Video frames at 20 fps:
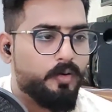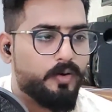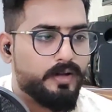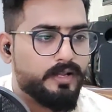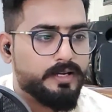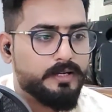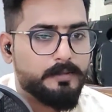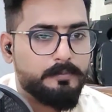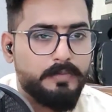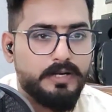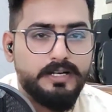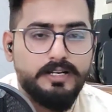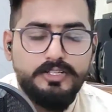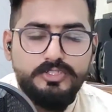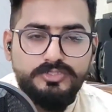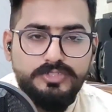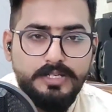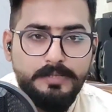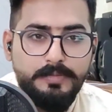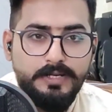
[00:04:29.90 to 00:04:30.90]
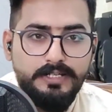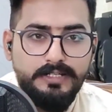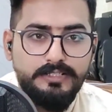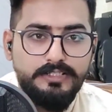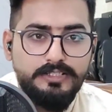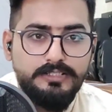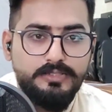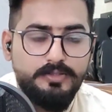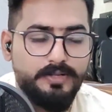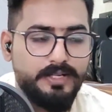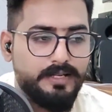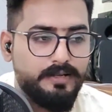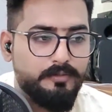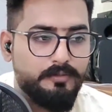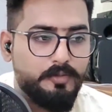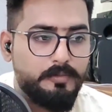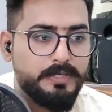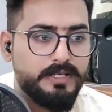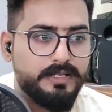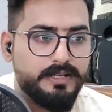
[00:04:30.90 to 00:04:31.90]
और पंकज त्रिपाठी जी जो
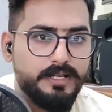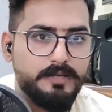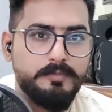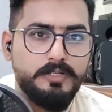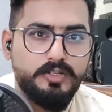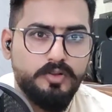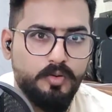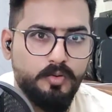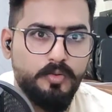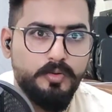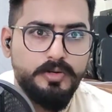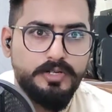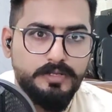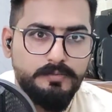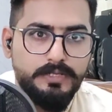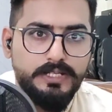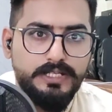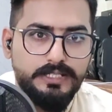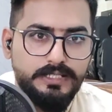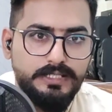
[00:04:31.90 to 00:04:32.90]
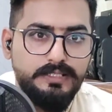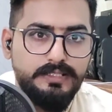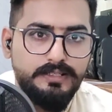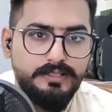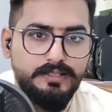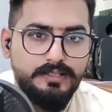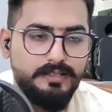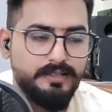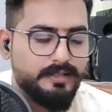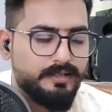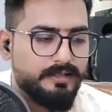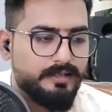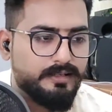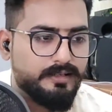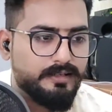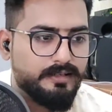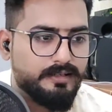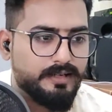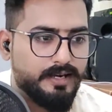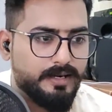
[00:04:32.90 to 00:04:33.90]
हैं वो मेरे ख्याल में कोर्ट में ही
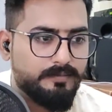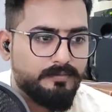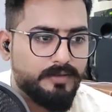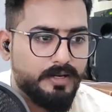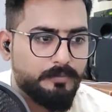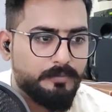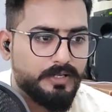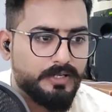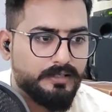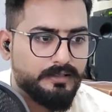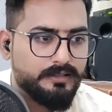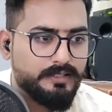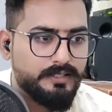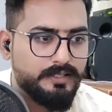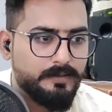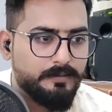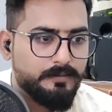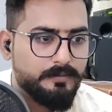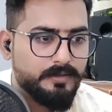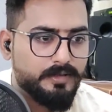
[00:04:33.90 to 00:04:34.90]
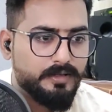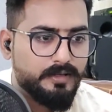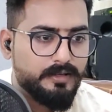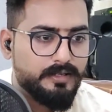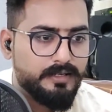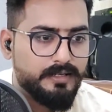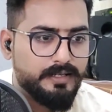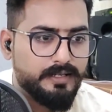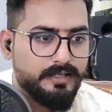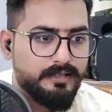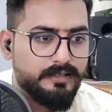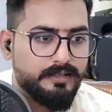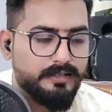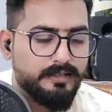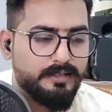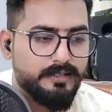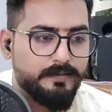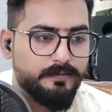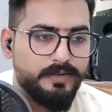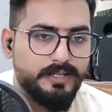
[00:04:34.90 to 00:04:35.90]
आ, काम वाम करते हैं लेकिन
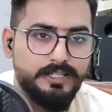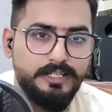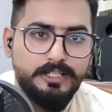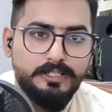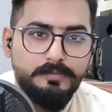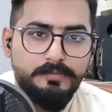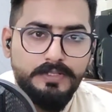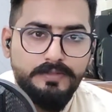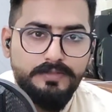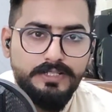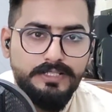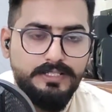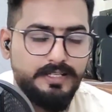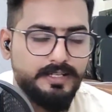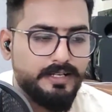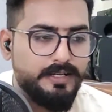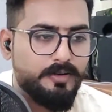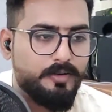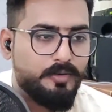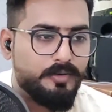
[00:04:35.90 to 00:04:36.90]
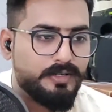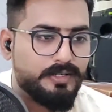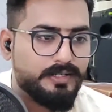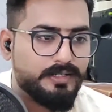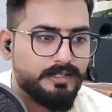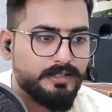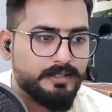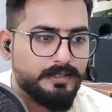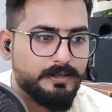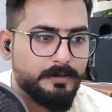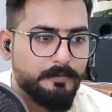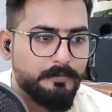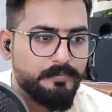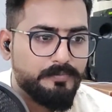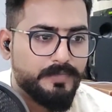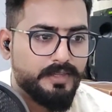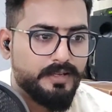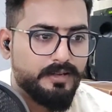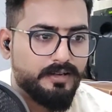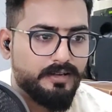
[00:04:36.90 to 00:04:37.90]
डिफेंडेंट भी वही हैं और
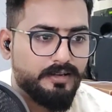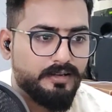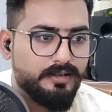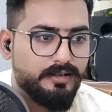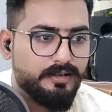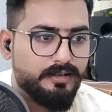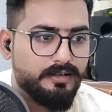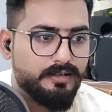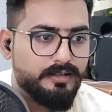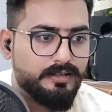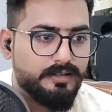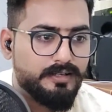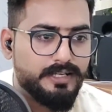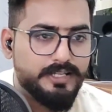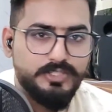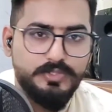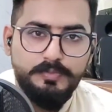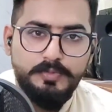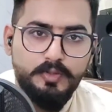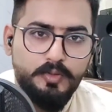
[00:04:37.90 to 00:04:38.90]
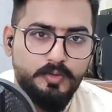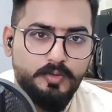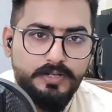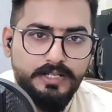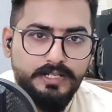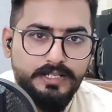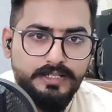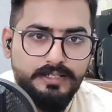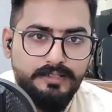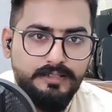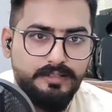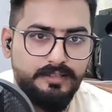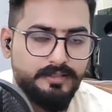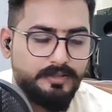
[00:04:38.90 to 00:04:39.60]
केस भी उन्होंने ही